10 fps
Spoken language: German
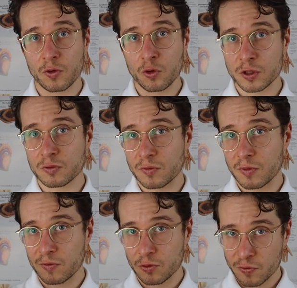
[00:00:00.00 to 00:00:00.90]
Und
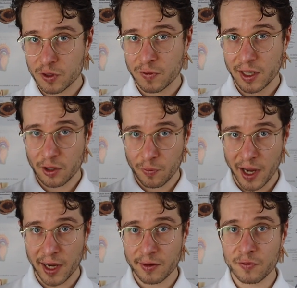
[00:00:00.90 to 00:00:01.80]
du wirst vielleicht auch
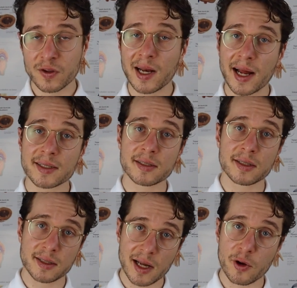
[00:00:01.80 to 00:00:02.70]
merken, viele Ärzte
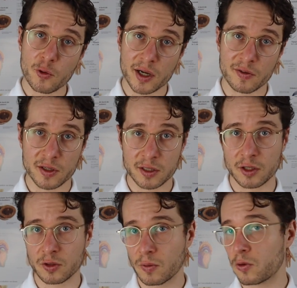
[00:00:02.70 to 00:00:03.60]
sind selber
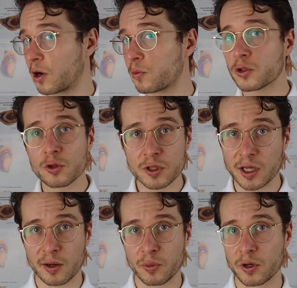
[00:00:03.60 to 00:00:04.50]
übergewichtig oder auch
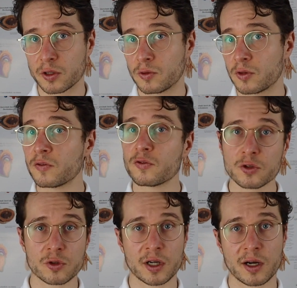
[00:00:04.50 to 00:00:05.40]
Psychotherapeuten oder
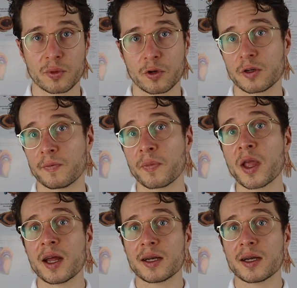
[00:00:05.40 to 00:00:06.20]
Physiotherapeuten.